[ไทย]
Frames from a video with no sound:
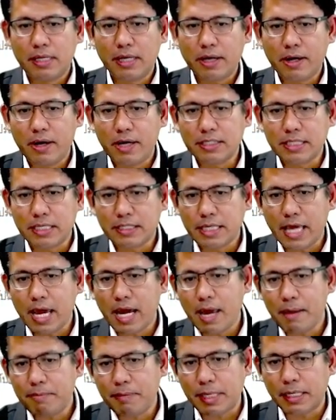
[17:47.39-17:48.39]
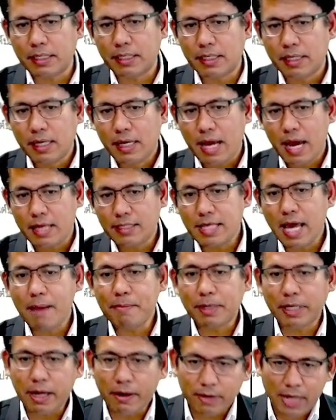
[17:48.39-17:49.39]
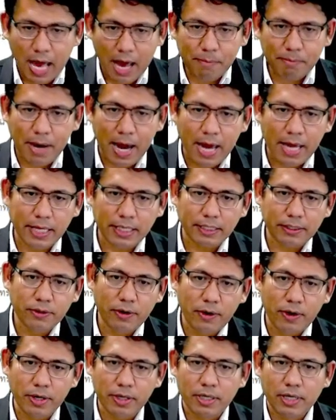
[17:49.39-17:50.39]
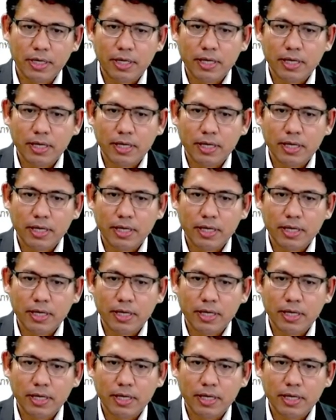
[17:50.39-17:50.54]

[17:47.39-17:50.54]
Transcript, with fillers: แล้วก็จะแจ้งให้ทราบเป็นคราวๆไปโดย